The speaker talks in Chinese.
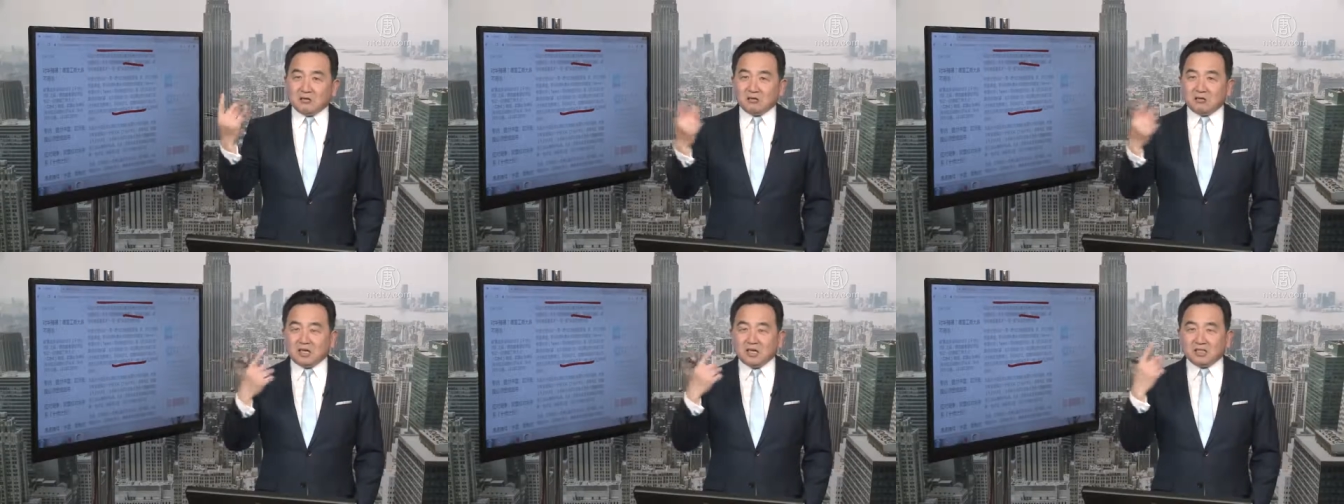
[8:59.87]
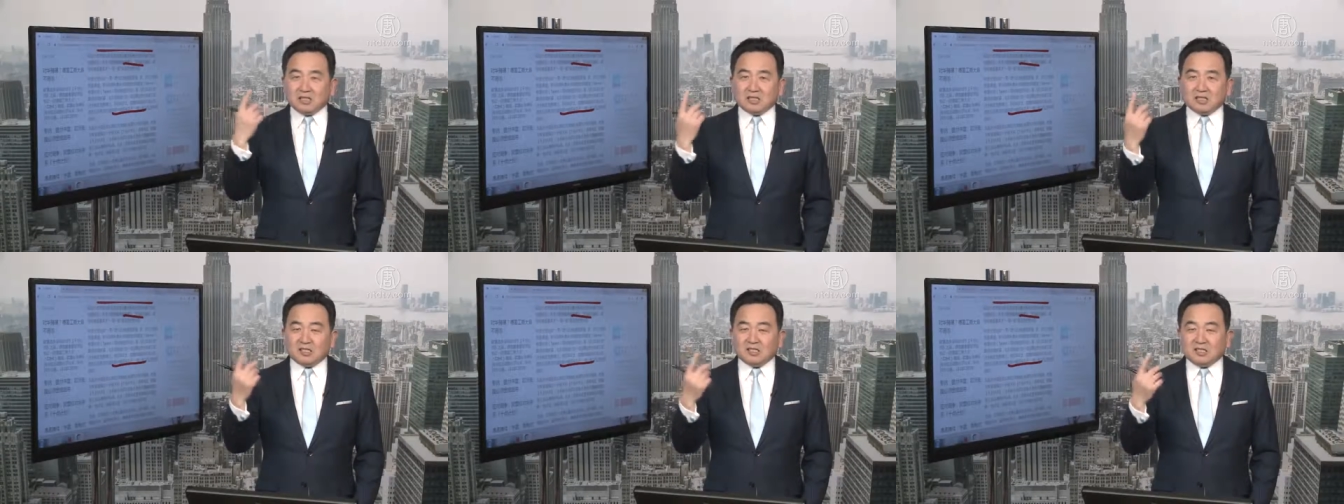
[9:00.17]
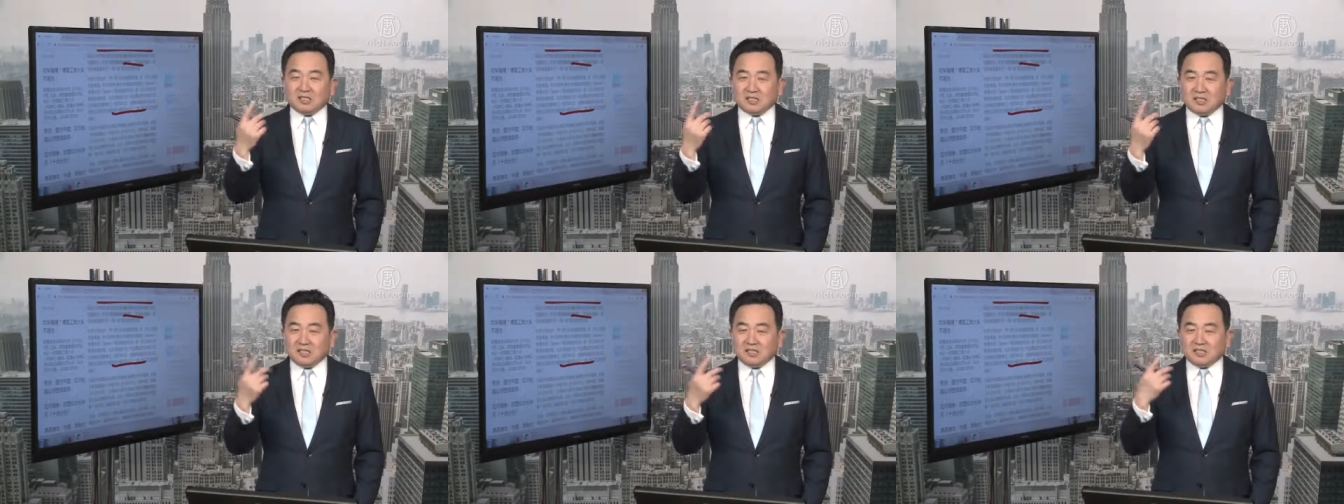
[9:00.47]
与人之
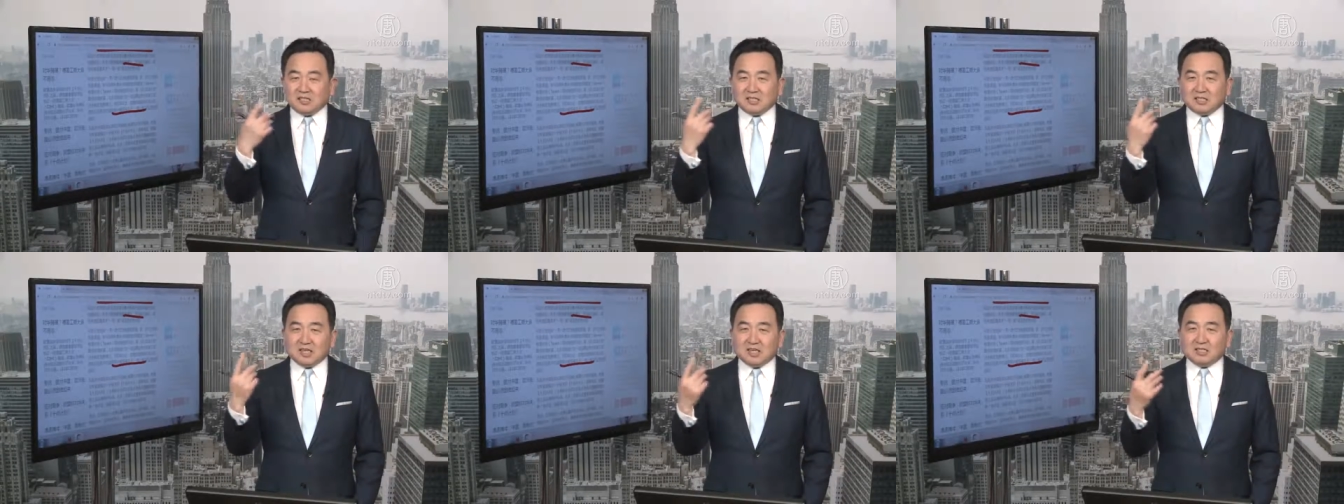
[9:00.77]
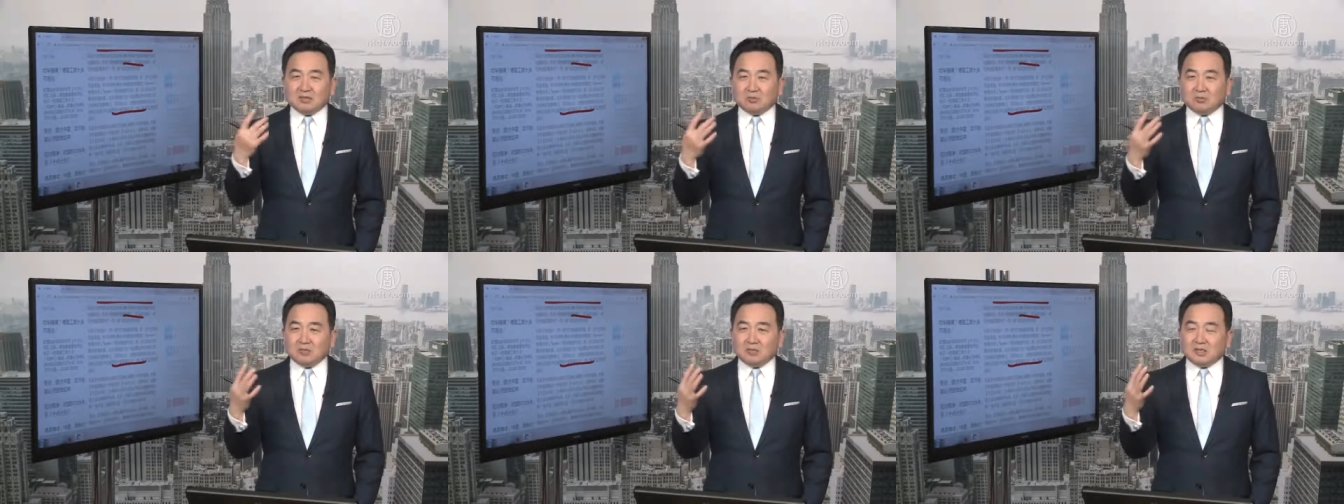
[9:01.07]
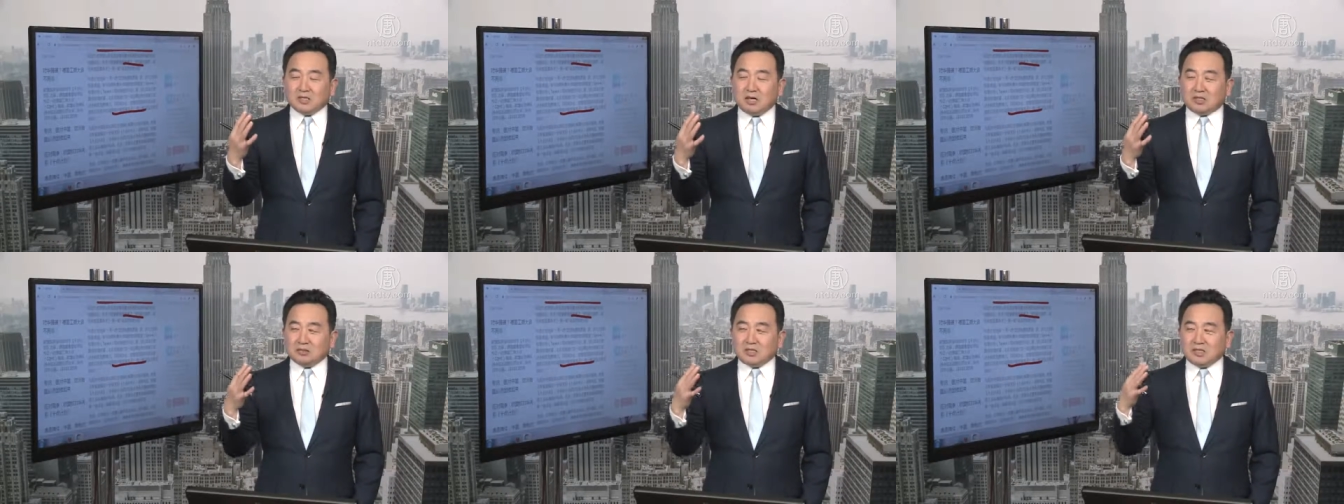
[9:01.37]
间人之间的混
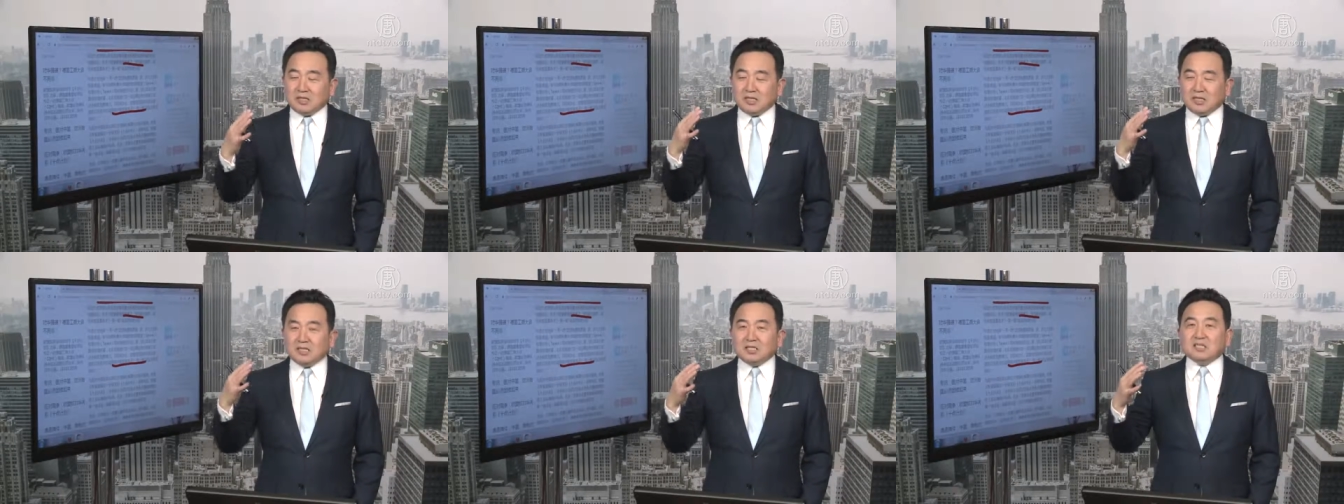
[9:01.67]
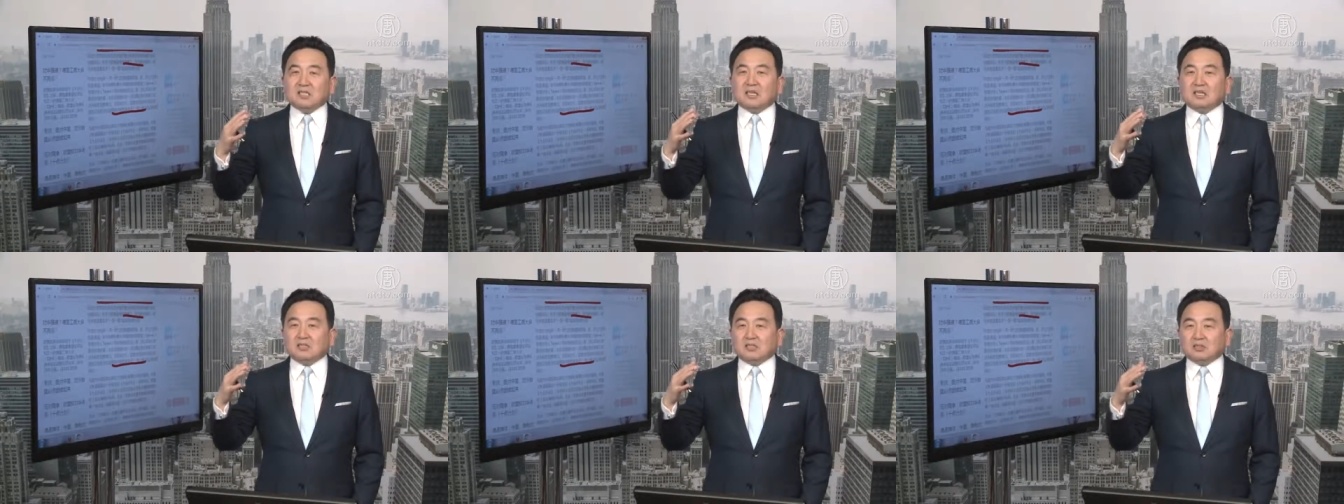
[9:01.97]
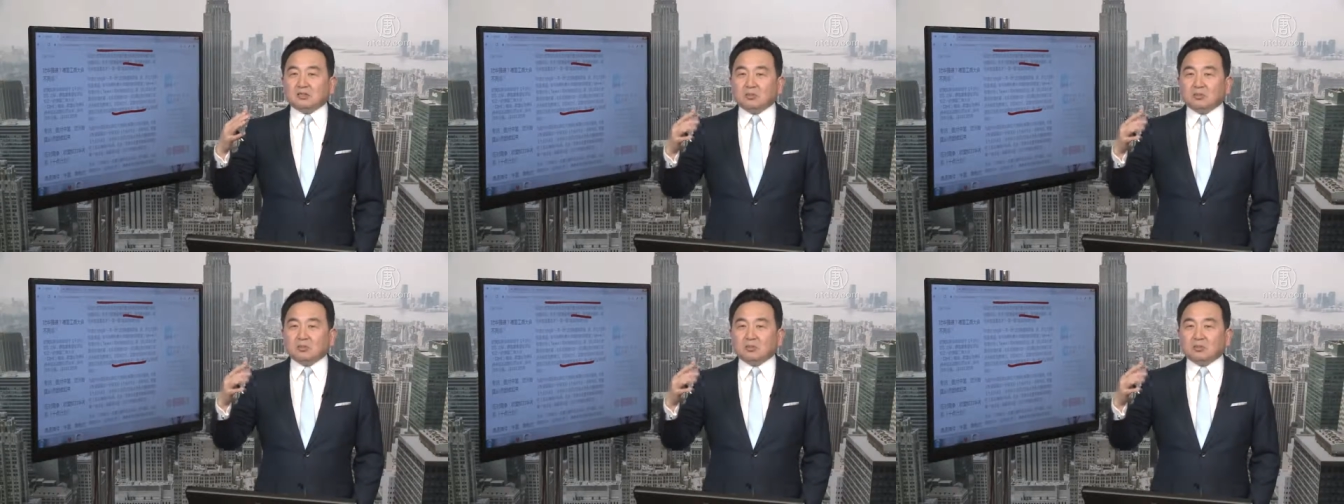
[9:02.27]
淆的一切。